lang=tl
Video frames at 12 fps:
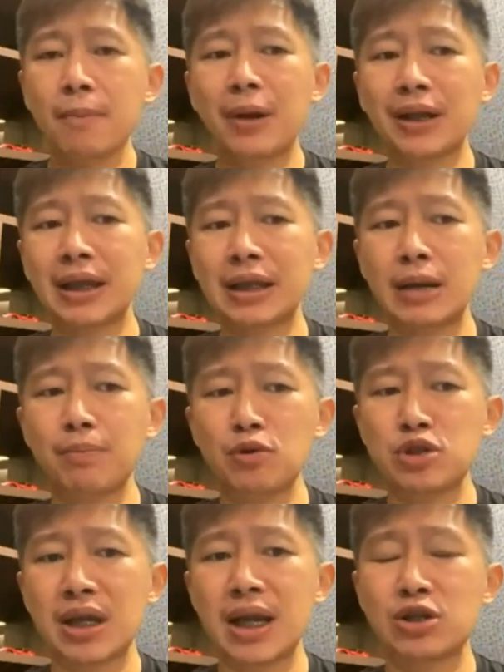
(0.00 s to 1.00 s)
Pagdating po
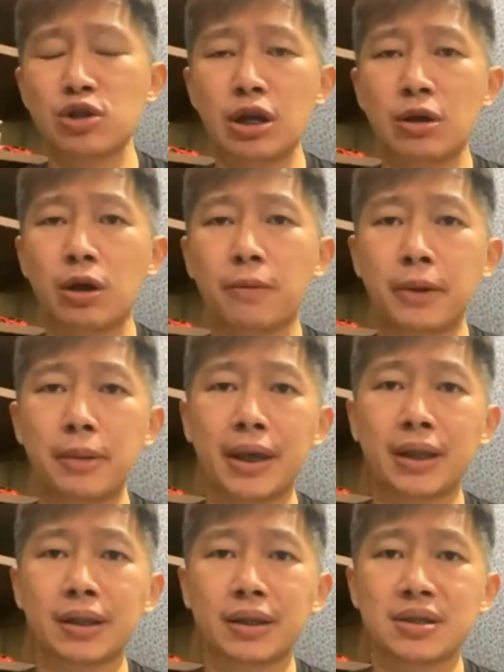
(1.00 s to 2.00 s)
sa national
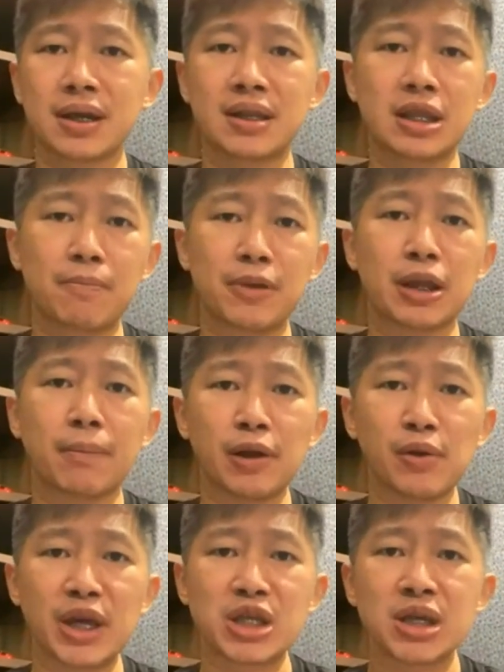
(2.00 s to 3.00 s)
government, sa
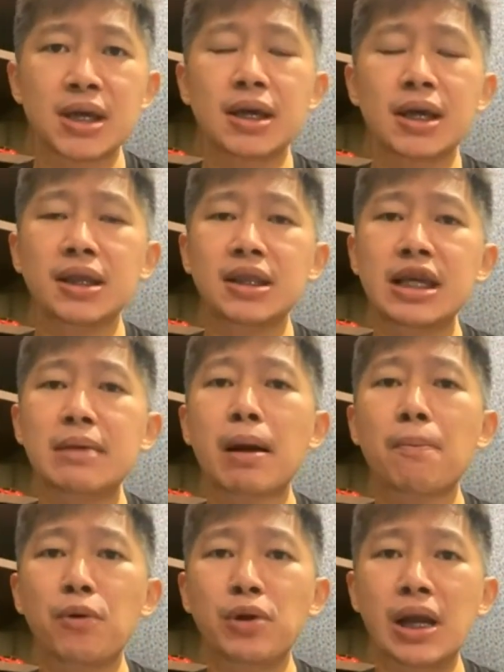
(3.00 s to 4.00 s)
DPWH, hindi
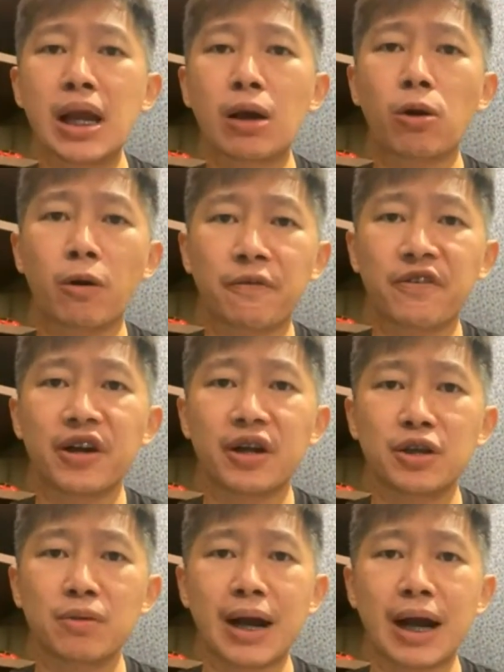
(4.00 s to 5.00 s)
naman po nila cover
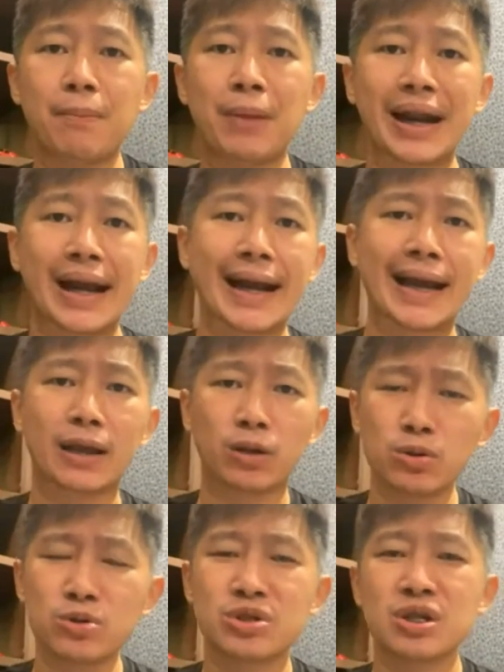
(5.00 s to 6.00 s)
yung mga barangay
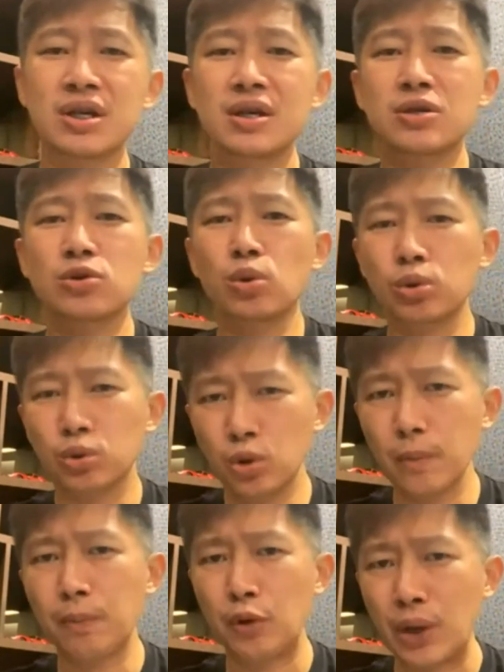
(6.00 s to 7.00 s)
roads. So
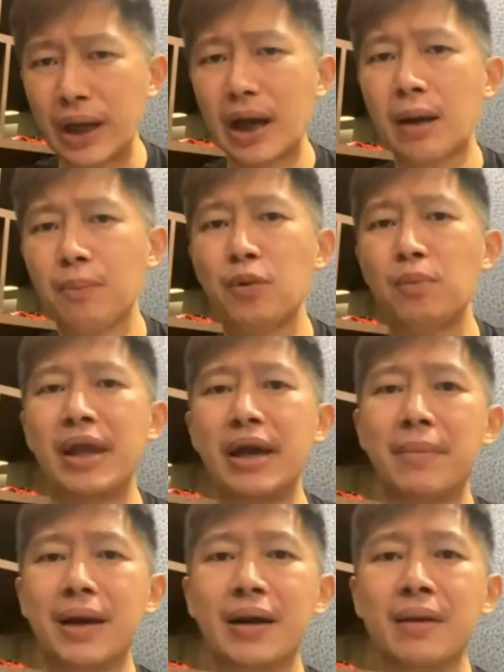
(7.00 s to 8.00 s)
doon po
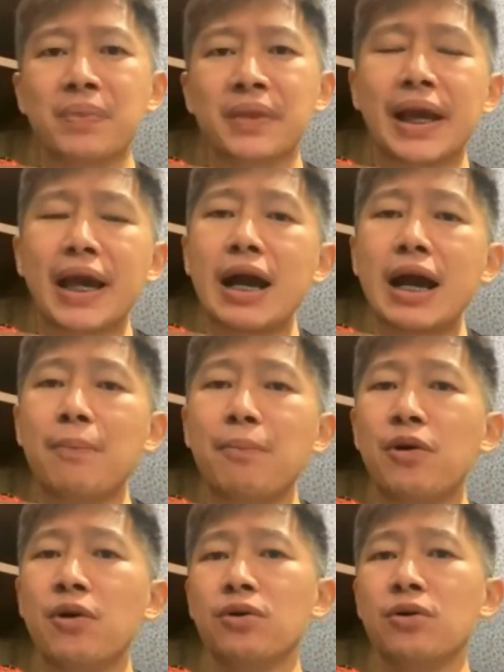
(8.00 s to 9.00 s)
nagkakaproblema. Kaya nga
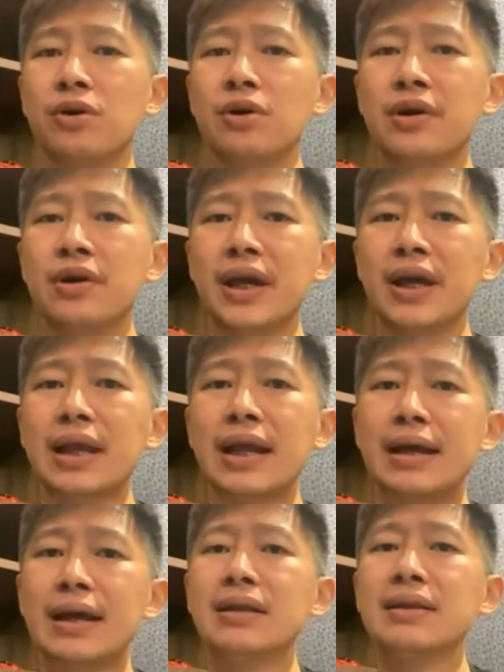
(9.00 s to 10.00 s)
po ako, eh
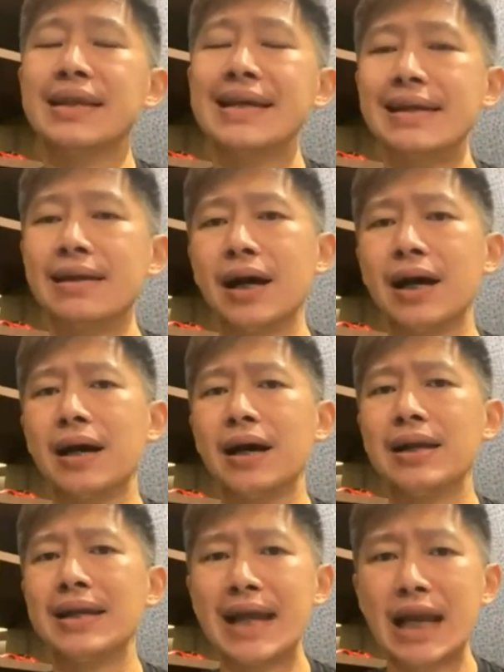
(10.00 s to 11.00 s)
talagang din, uh,
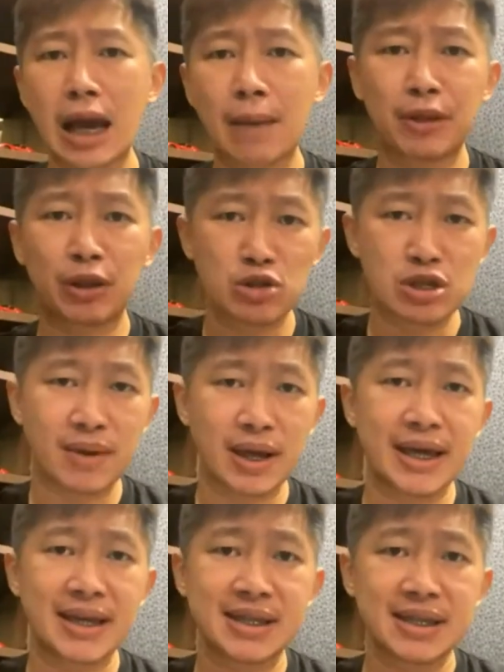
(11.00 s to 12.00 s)
linalapit ko sa
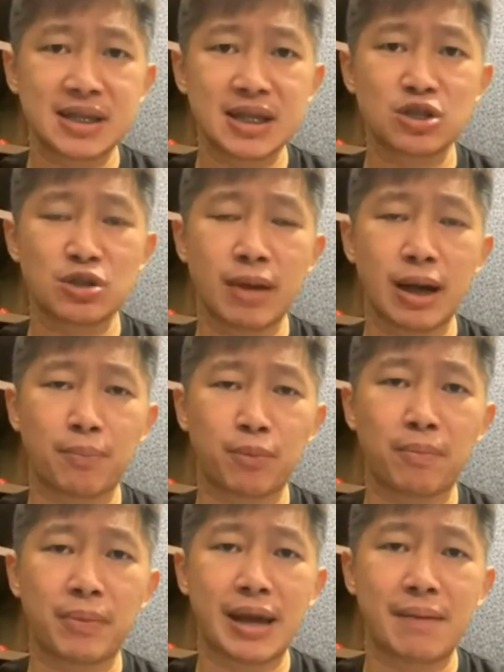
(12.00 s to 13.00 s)
mga agencies yung mga
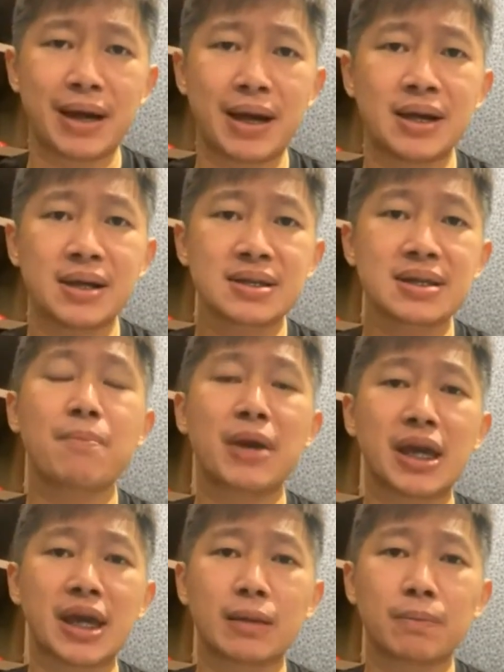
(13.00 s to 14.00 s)
problema sa
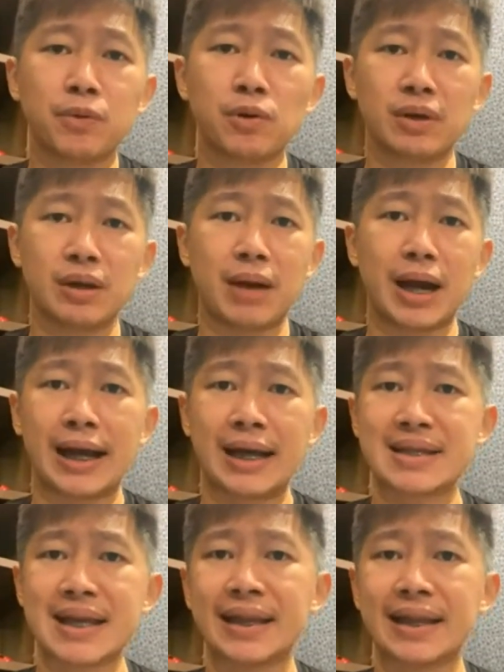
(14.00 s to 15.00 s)
Benguet po ng mga
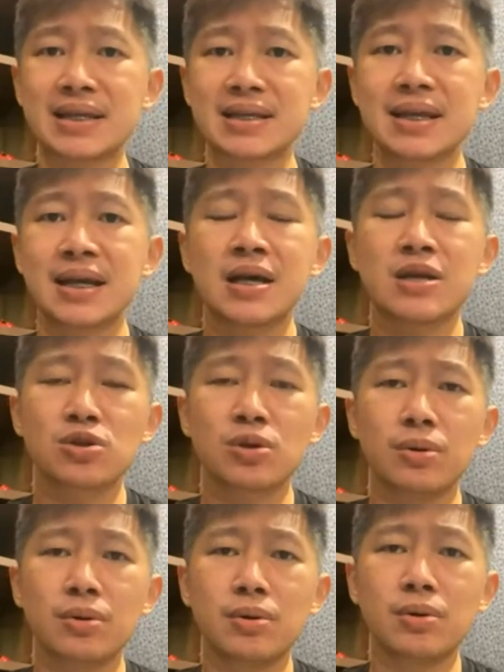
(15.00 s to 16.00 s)
kalsadas. So
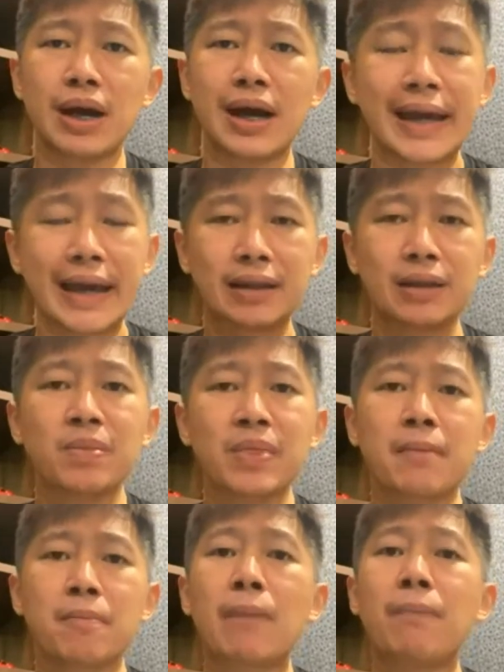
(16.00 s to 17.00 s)
again,
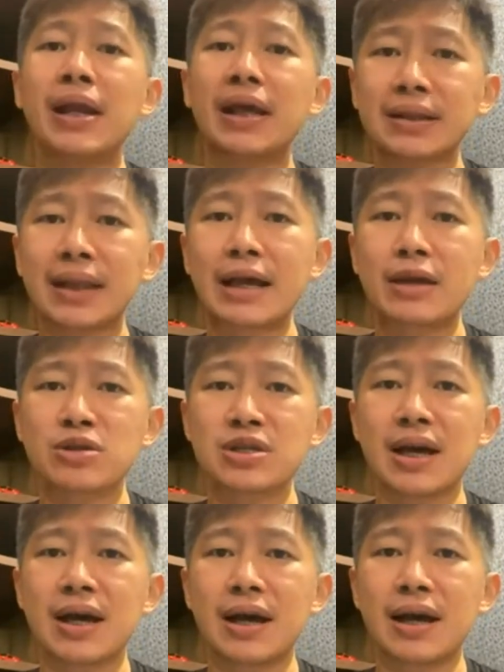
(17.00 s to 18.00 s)
babalik tayo
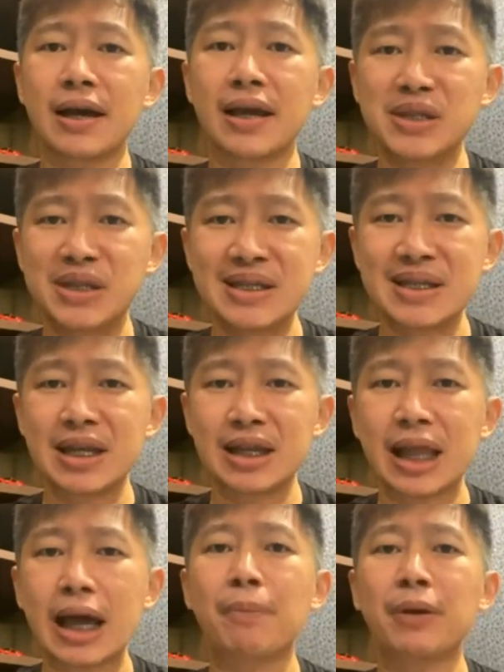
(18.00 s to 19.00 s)
sa agency na
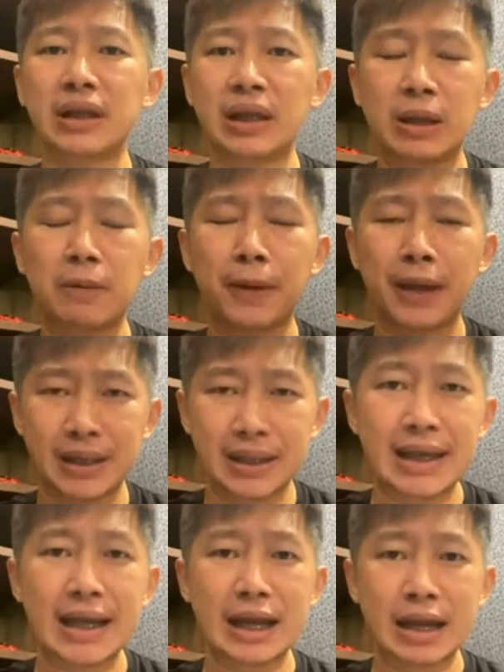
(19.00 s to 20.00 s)
dapat i-defend
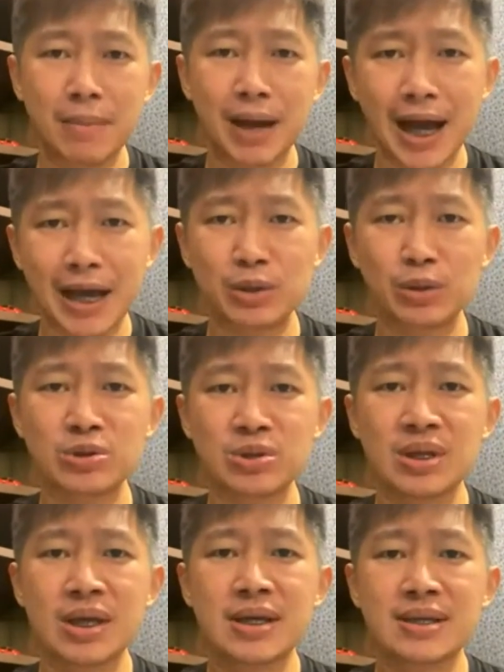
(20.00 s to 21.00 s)
nila na
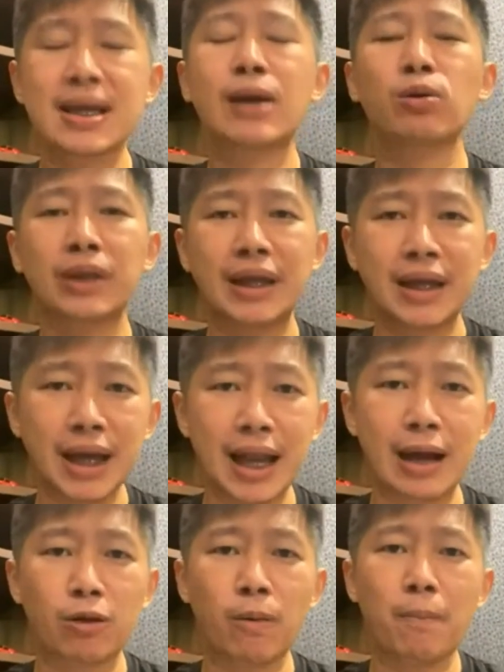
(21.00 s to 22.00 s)
maayos, sagutin
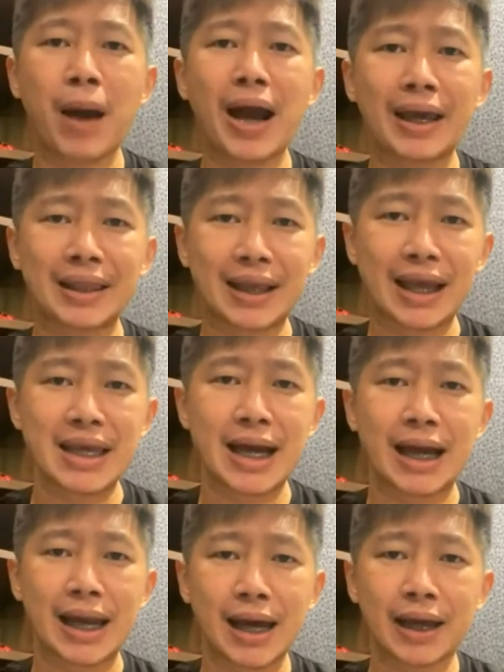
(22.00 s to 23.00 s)
nila kung bakit ganyang
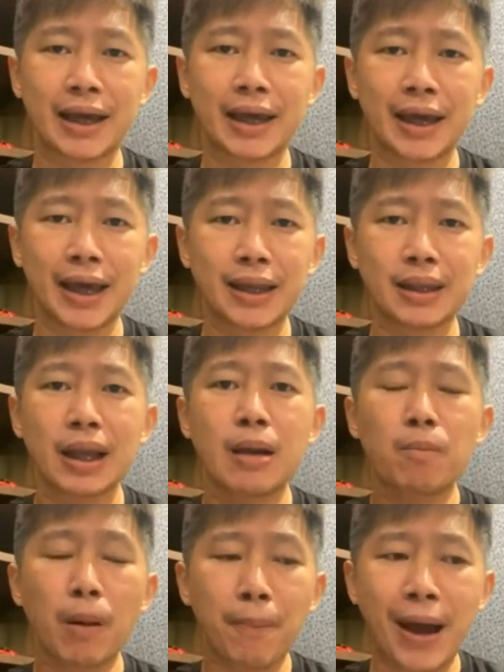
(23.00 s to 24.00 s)
kalaki and
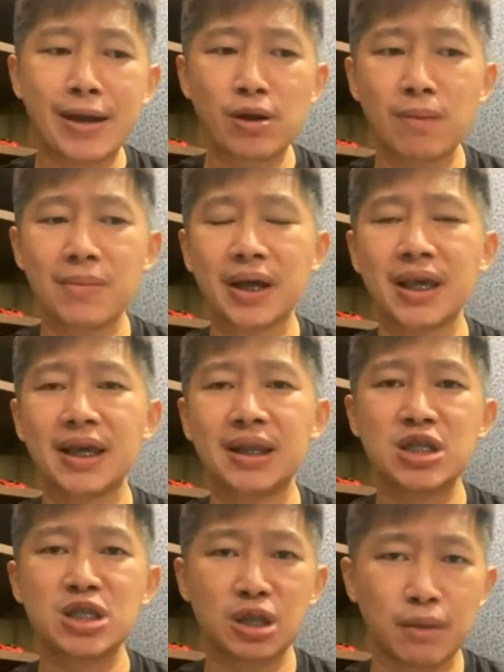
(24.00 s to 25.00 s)
paano ang magiging
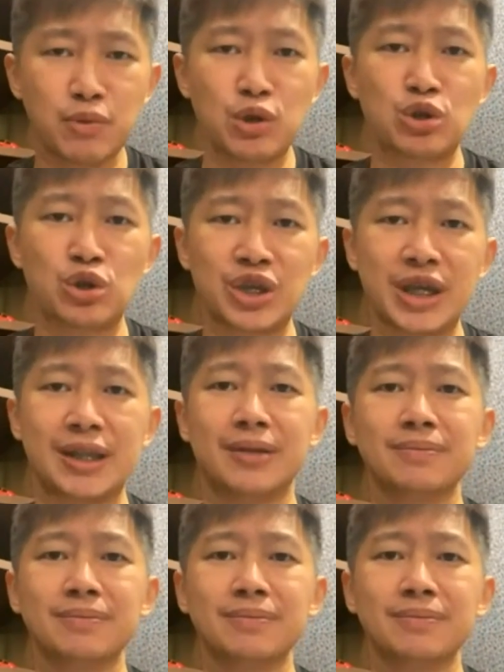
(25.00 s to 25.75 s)
distribution niyan.